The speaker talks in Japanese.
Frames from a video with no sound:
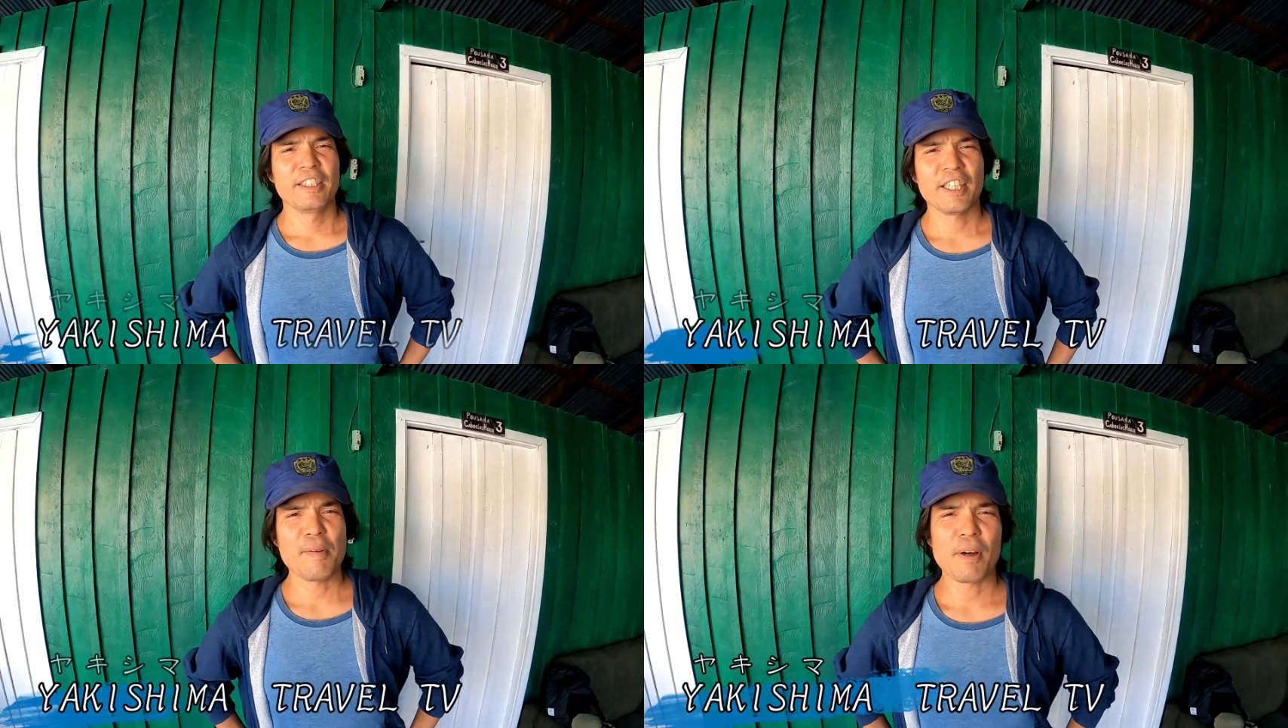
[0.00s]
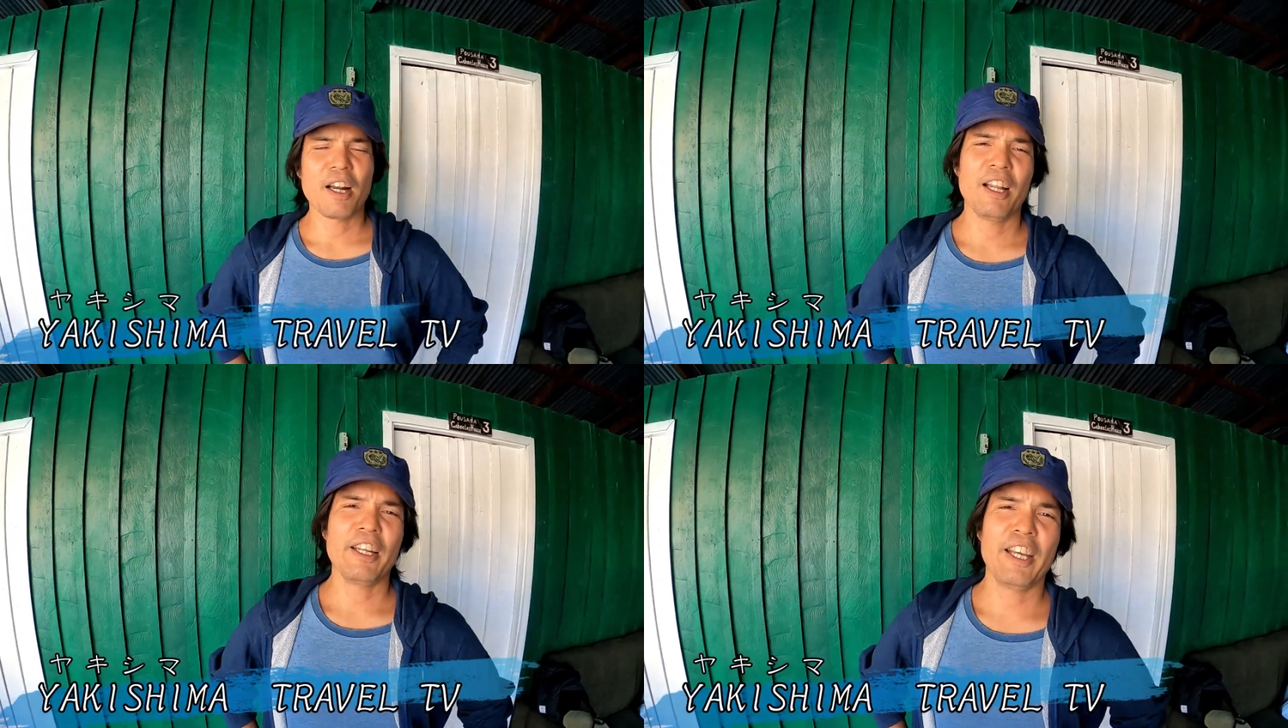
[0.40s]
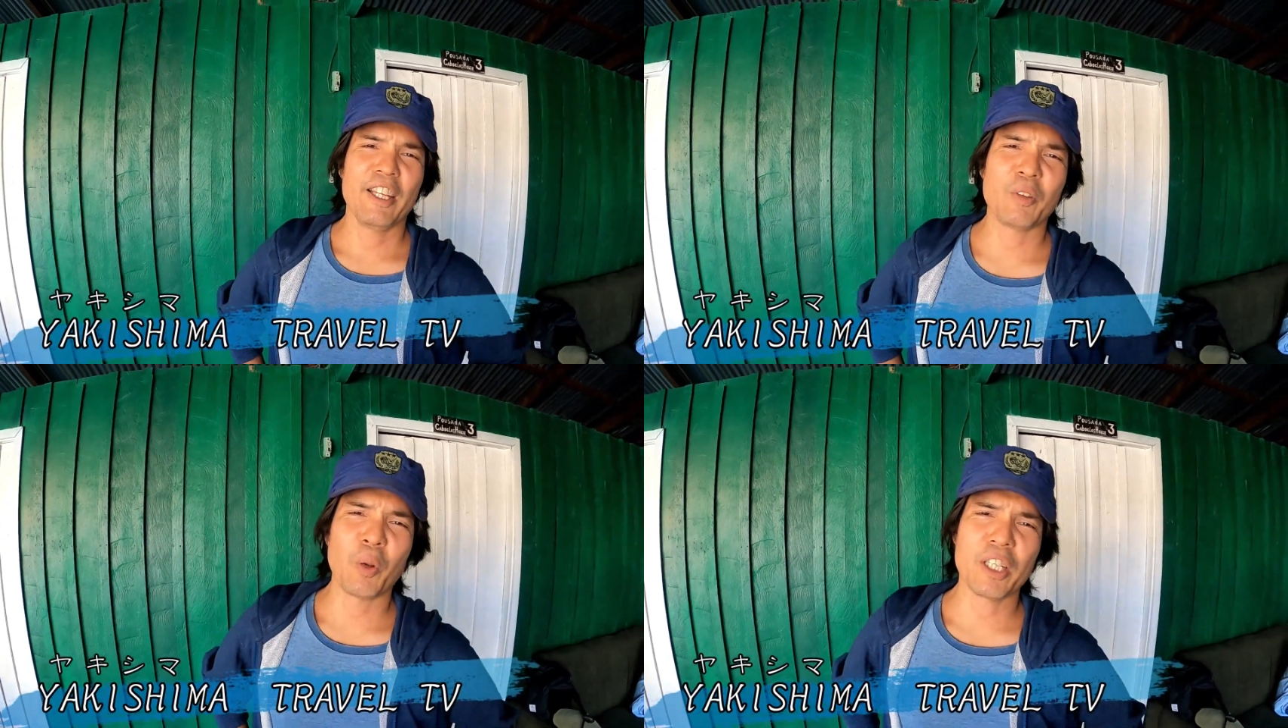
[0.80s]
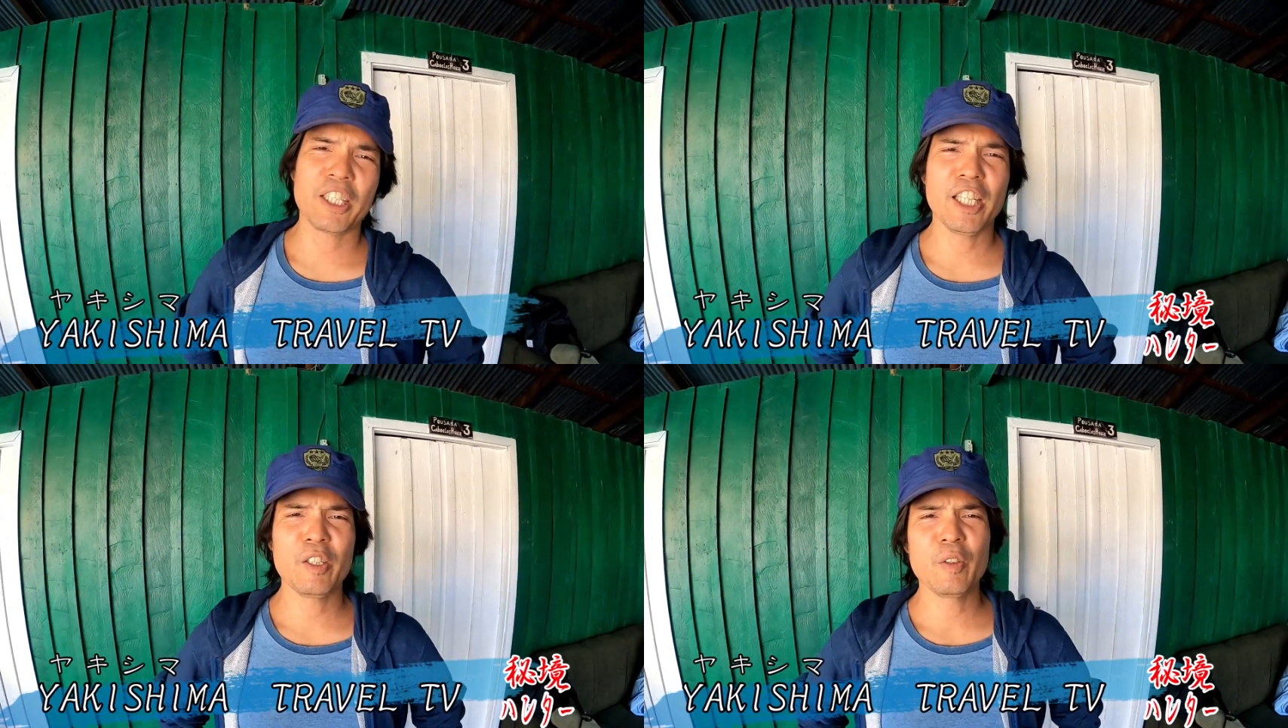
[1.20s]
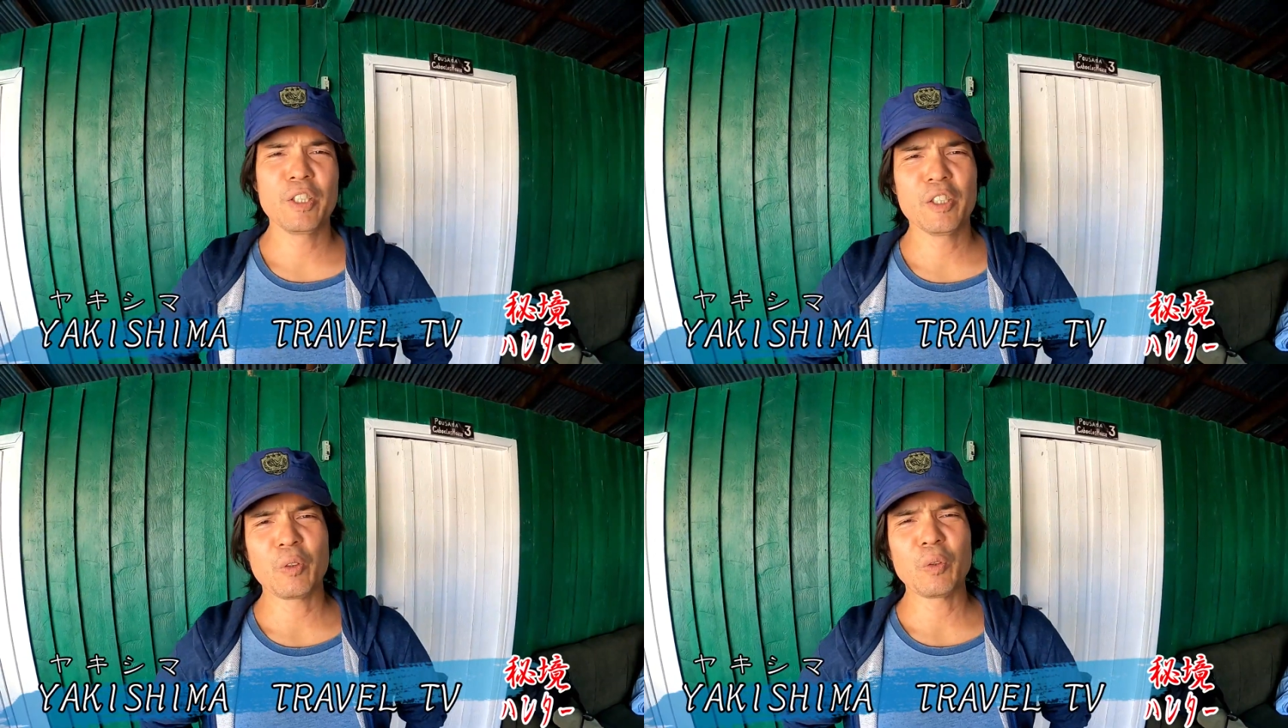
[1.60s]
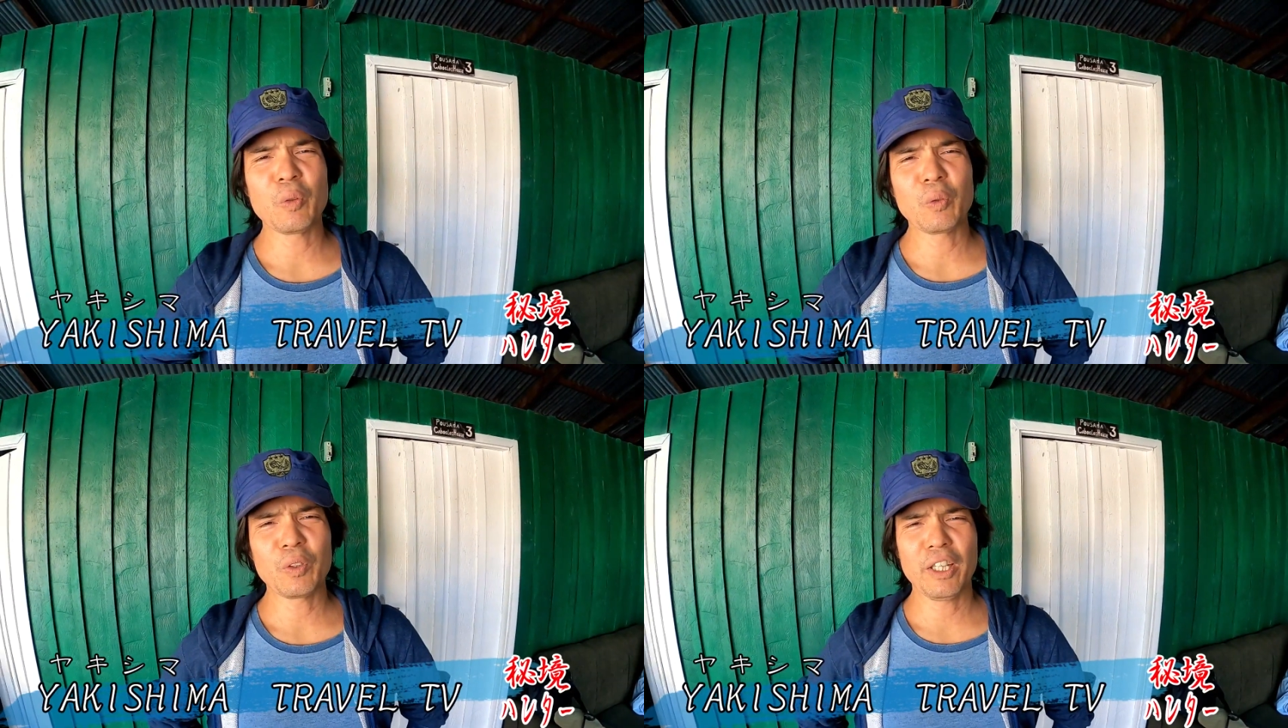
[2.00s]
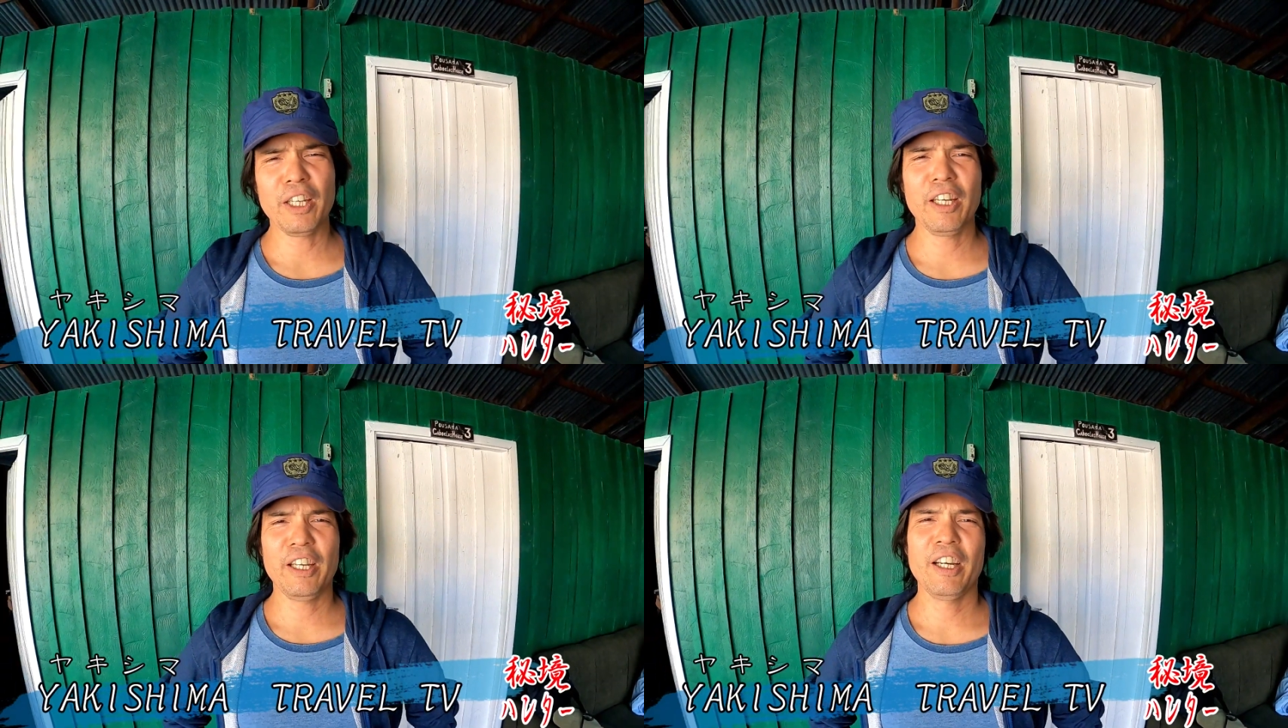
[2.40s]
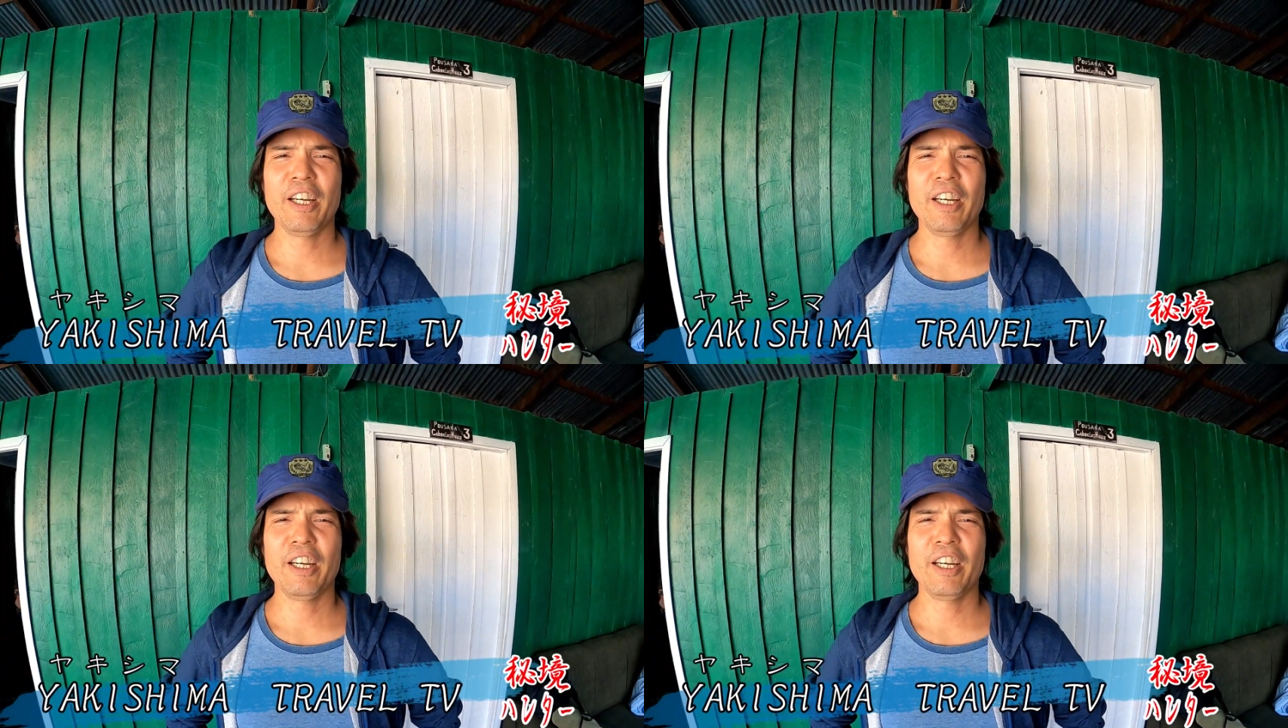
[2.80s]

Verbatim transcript: じゃあ今からね、トレッキングに行くということで、